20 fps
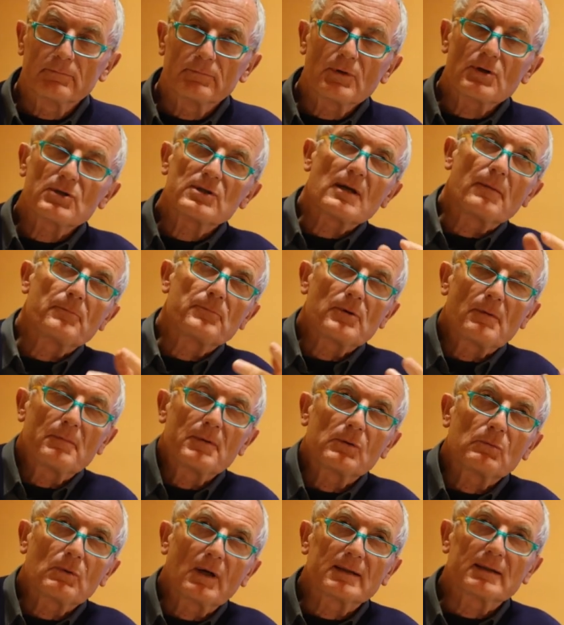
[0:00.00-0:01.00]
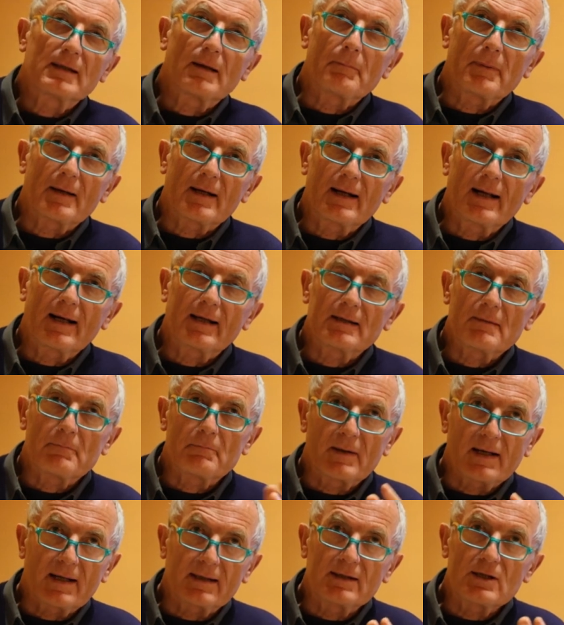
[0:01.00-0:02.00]
Noi siamo più abituati a parlare di
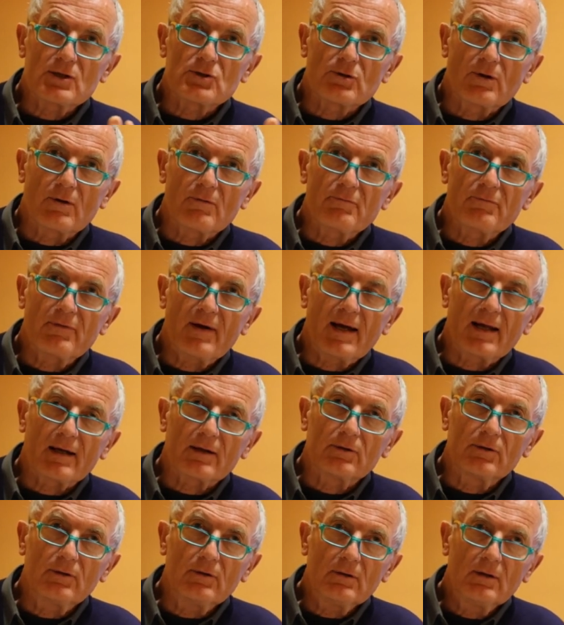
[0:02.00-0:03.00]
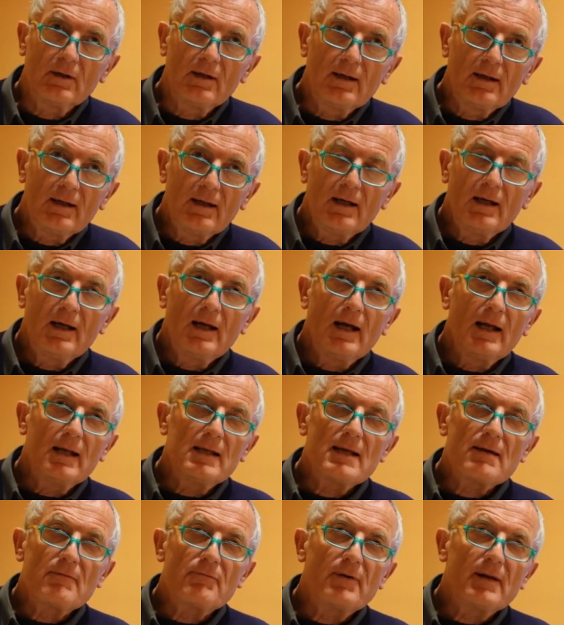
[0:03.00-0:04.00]
paradiso e inferno,
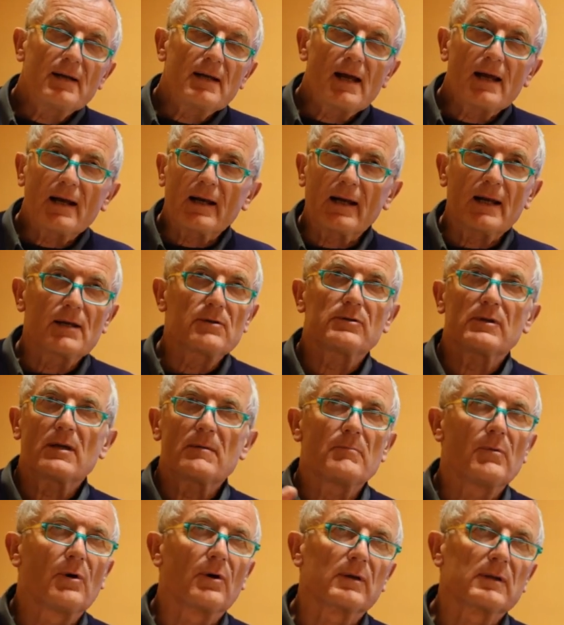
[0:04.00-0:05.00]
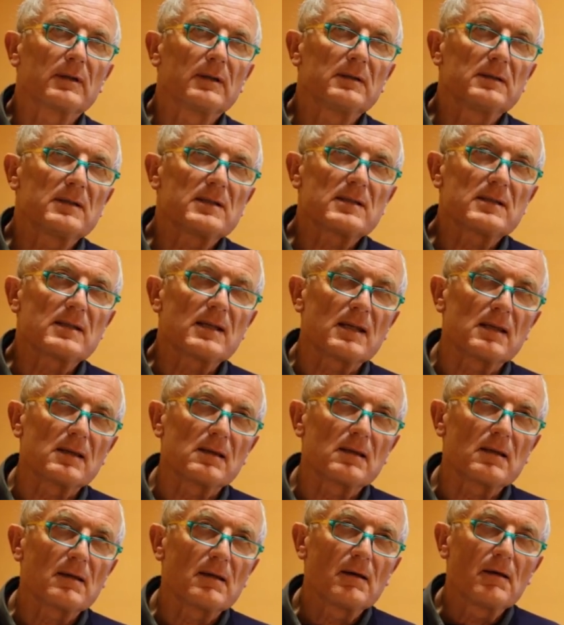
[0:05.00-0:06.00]
gli inferi è il regno dei morti
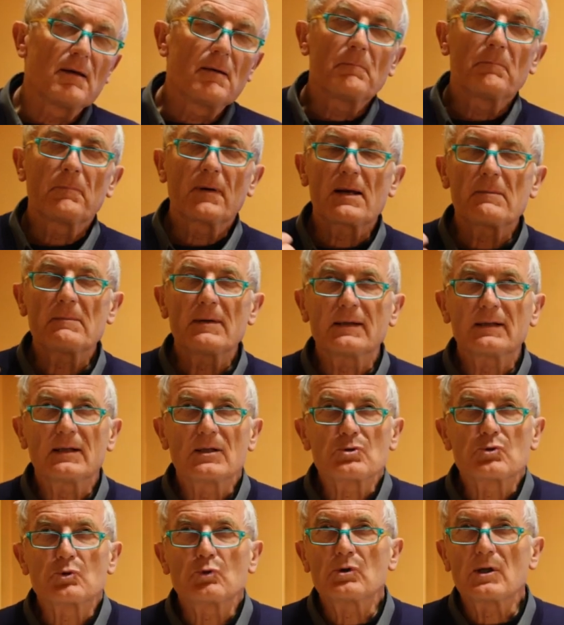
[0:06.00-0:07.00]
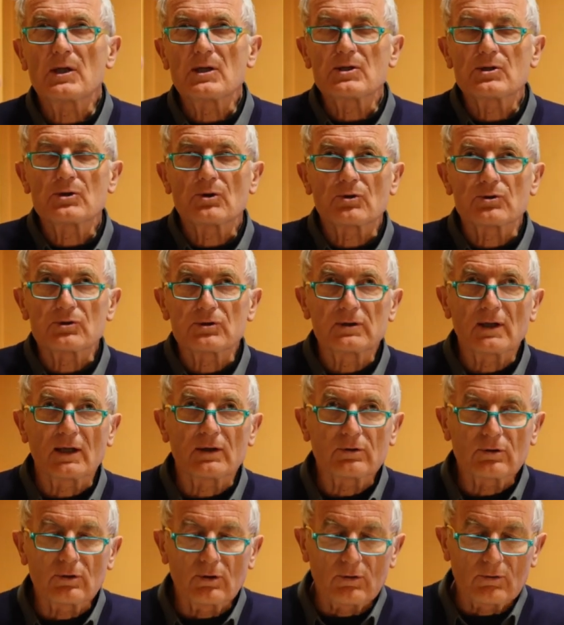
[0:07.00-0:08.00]
indistinti, prima del giudizio
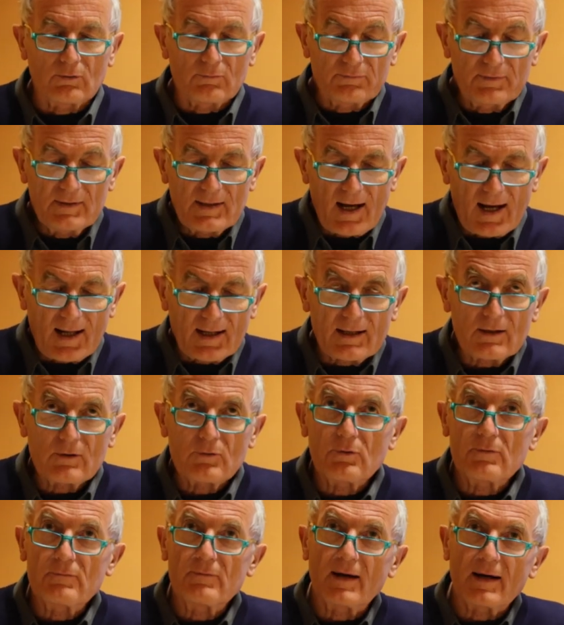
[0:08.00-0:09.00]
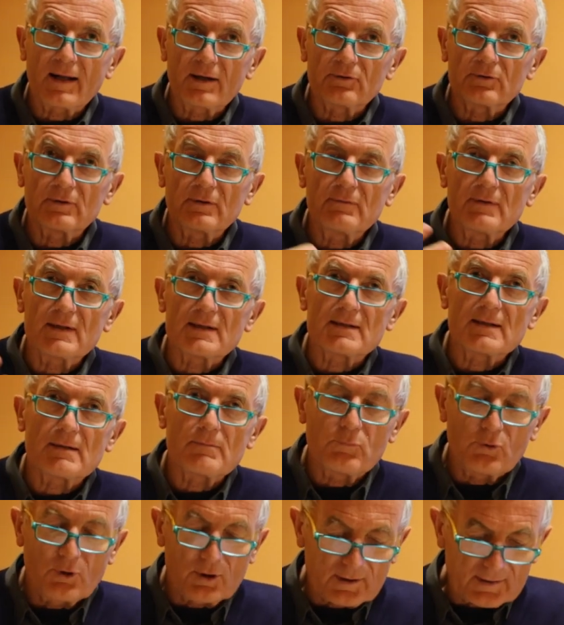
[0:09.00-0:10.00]
cosiddetto finale in cui verranno divisi i
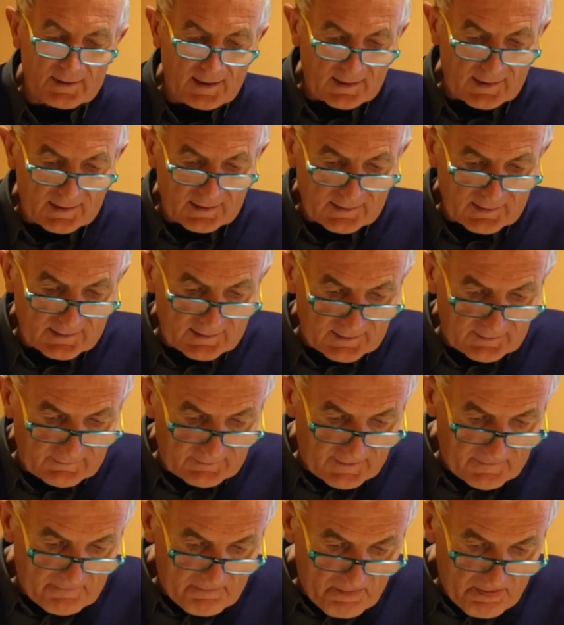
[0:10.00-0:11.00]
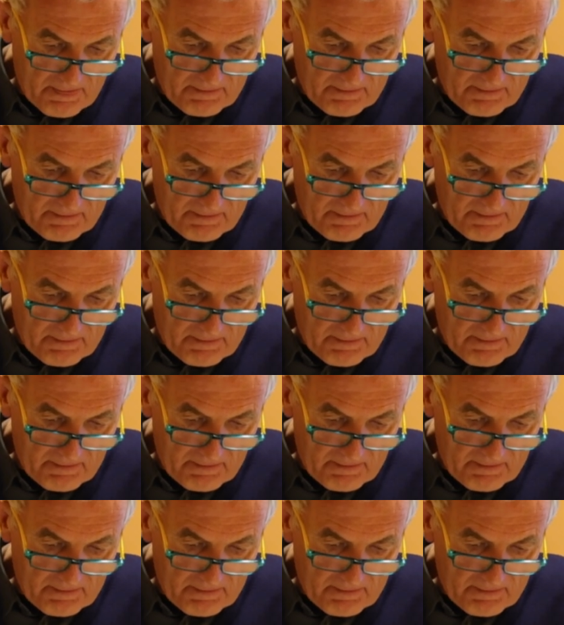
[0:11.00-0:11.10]
buoni dai cattivi.